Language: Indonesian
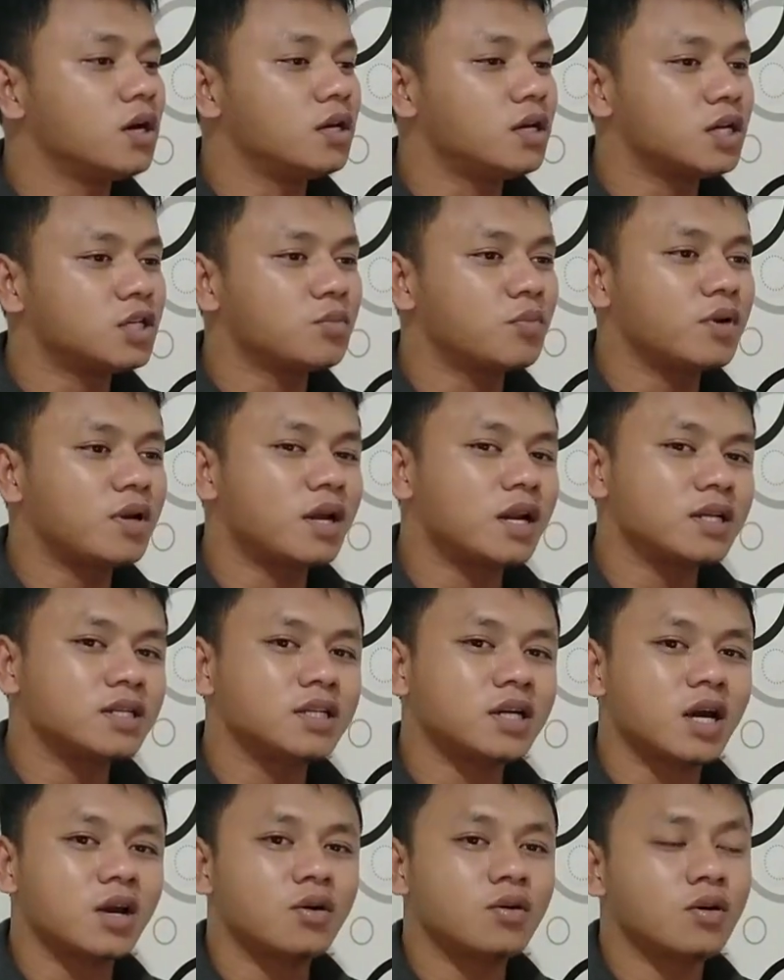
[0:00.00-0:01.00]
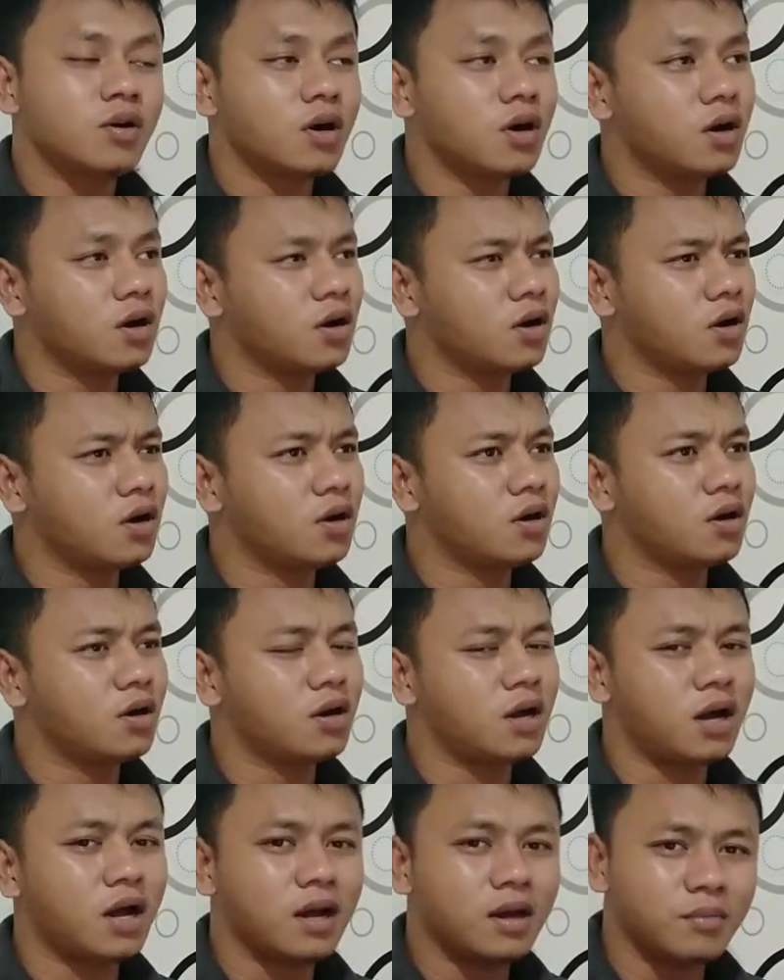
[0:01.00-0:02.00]
Ya sebenarnya sih kalau
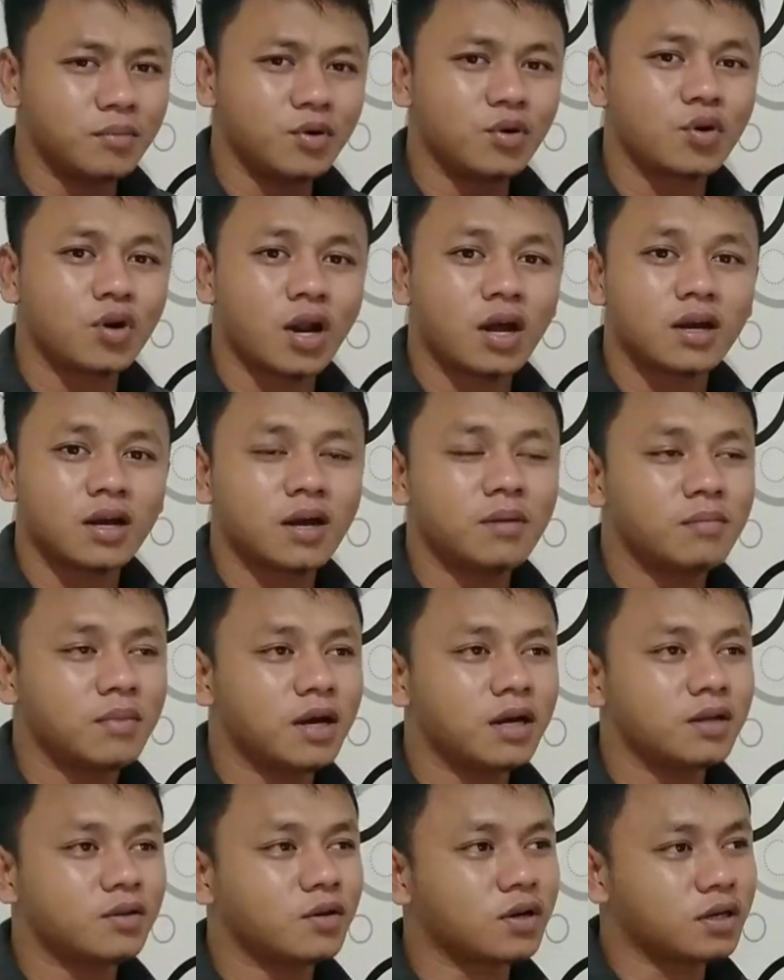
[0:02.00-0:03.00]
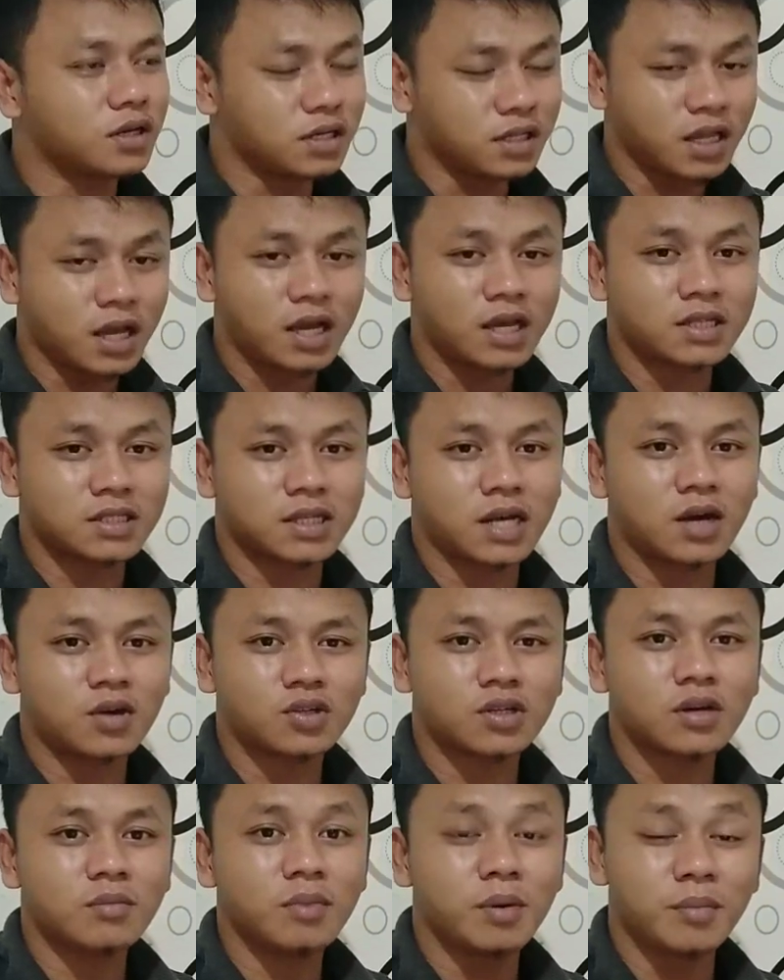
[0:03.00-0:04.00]
uh, menurut agama gitu kan kita
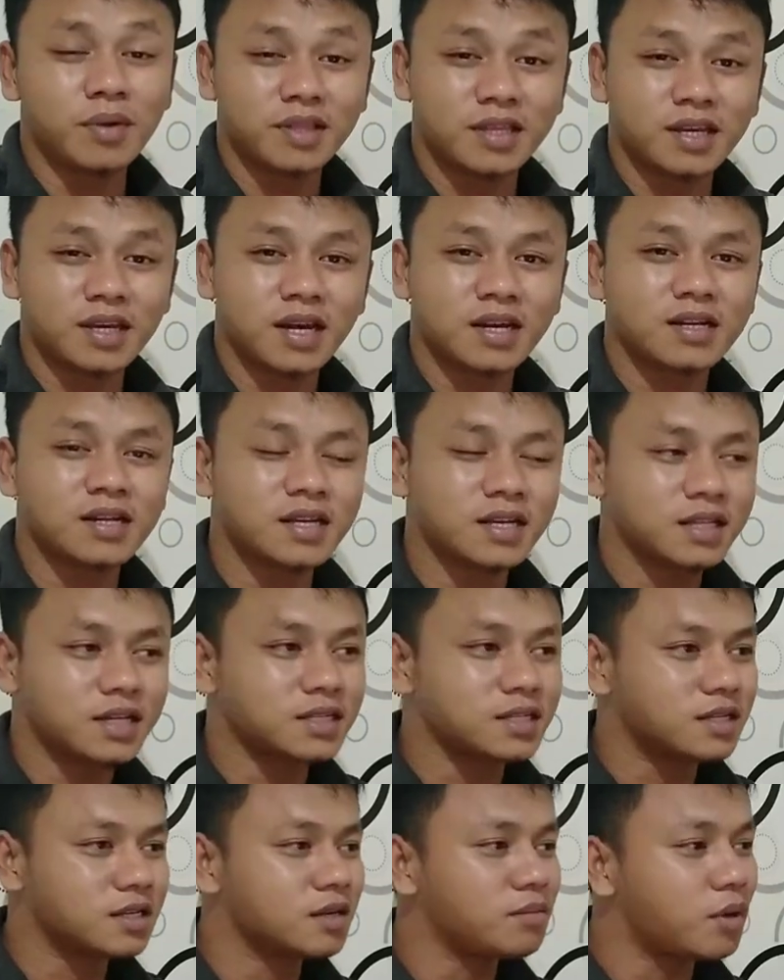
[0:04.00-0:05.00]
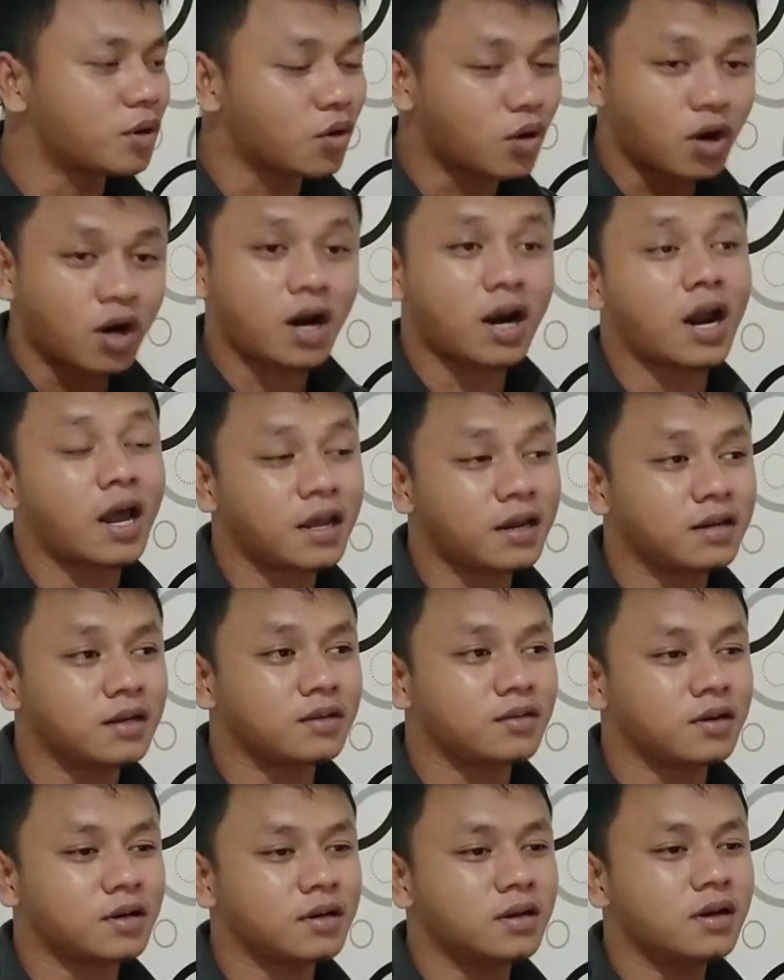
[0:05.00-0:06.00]
seharusnya mementingkan diri kita sendiri baru orang lain
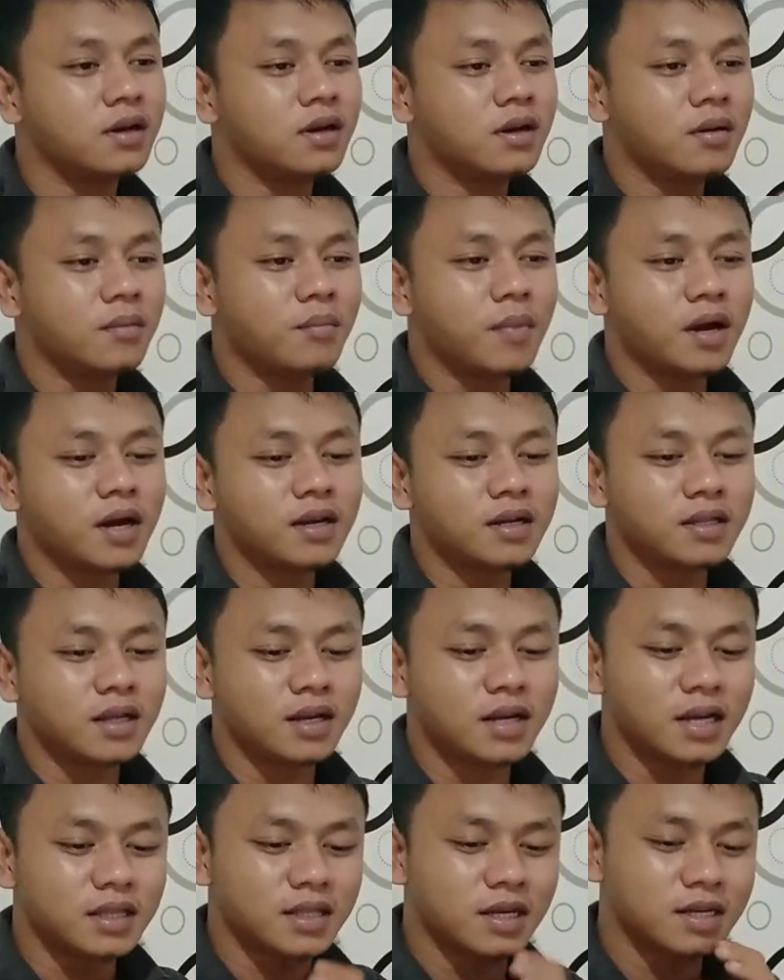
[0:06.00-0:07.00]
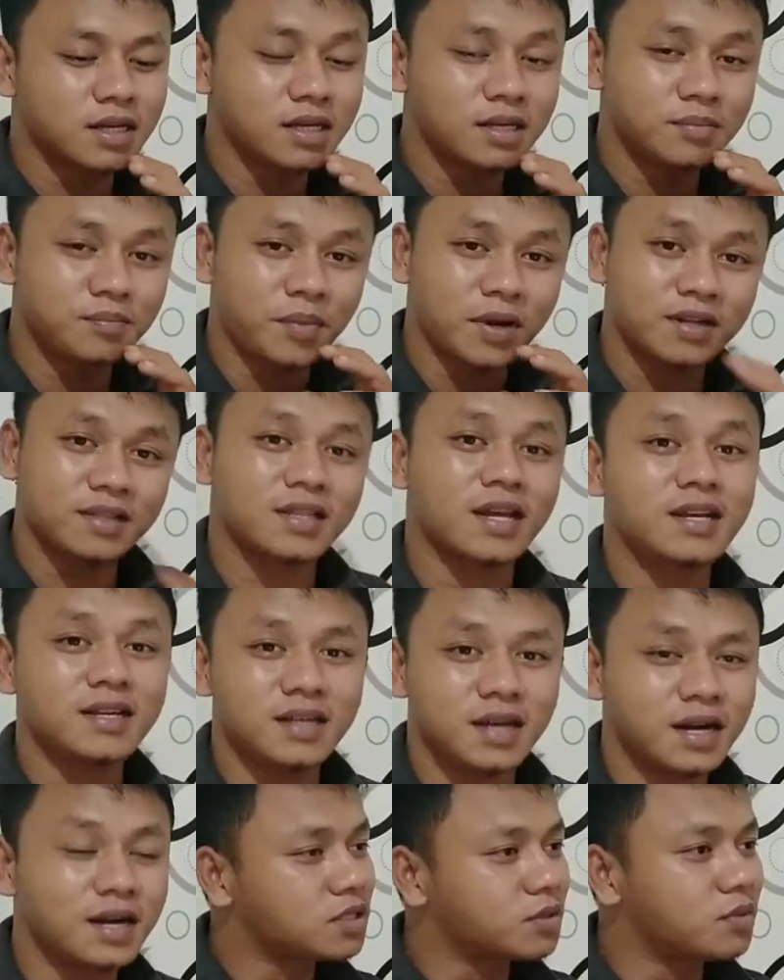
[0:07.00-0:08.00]
gitu kan Bahkan kita lihat tadi
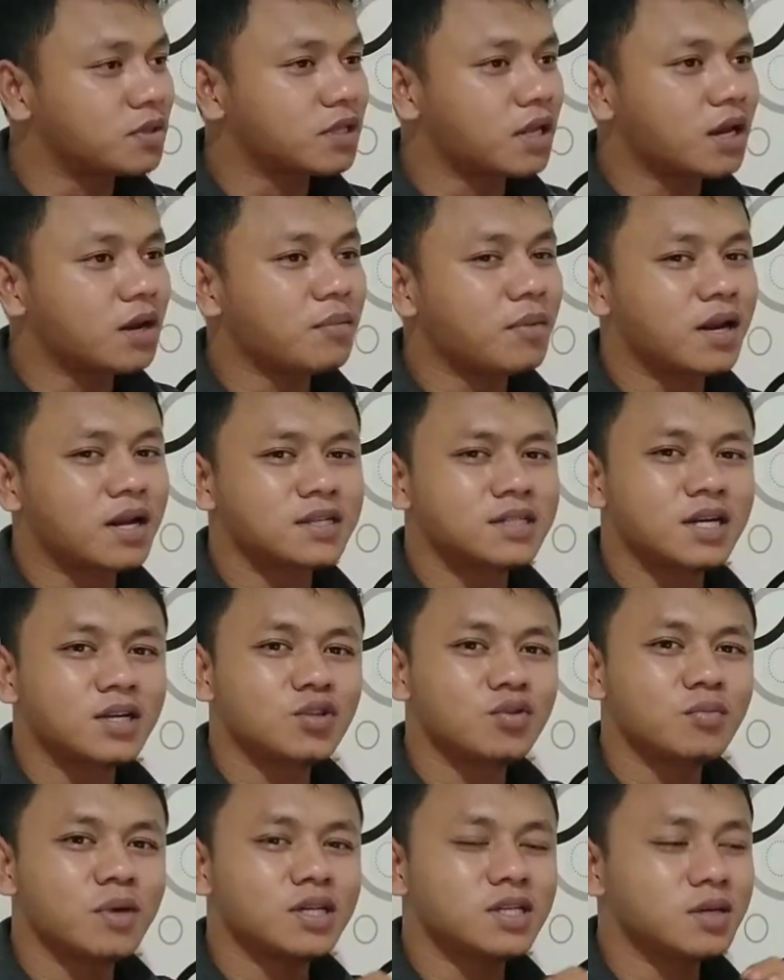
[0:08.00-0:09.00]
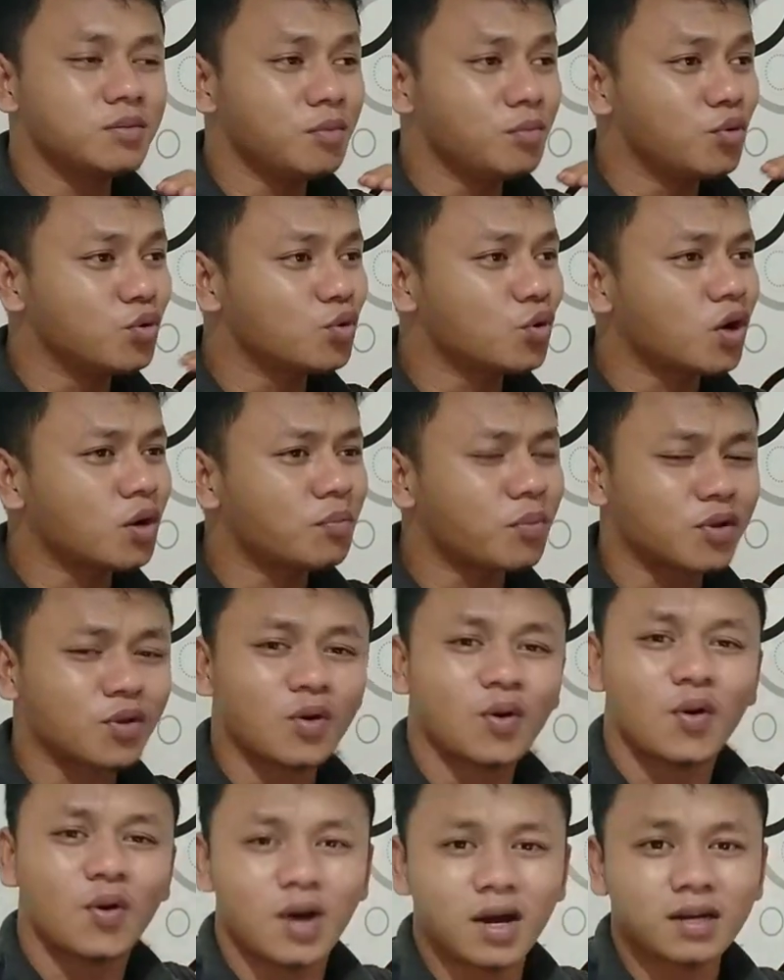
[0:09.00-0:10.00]
faktanya, sementara Malaysia itu masih membutuhkan
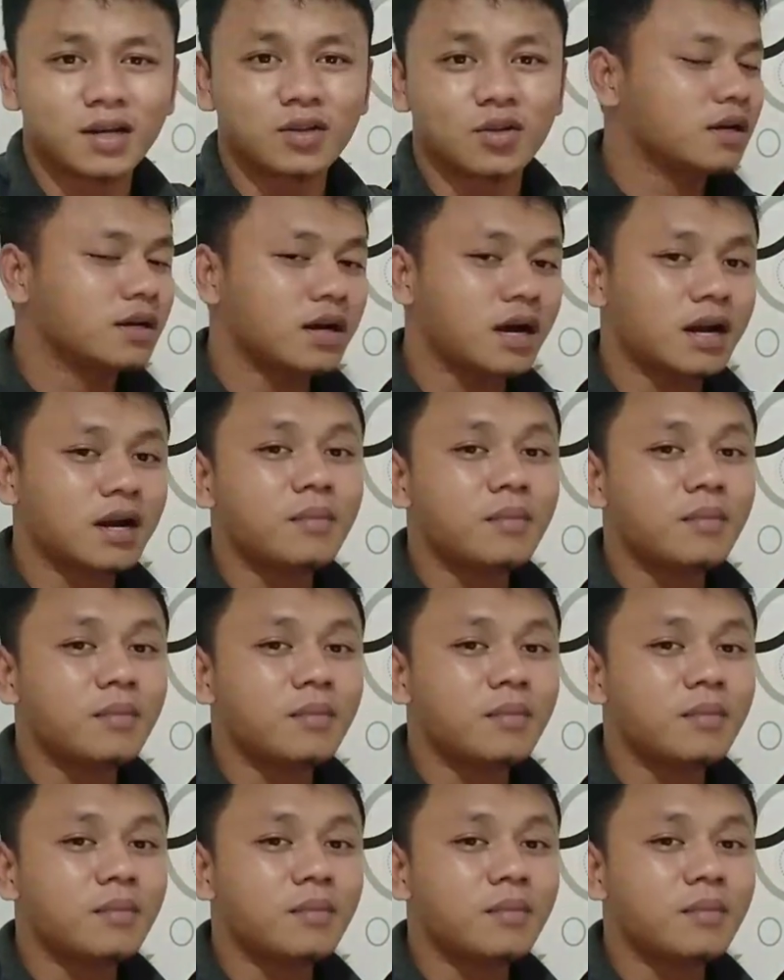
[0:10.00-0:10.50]
pertolongan gitu kan.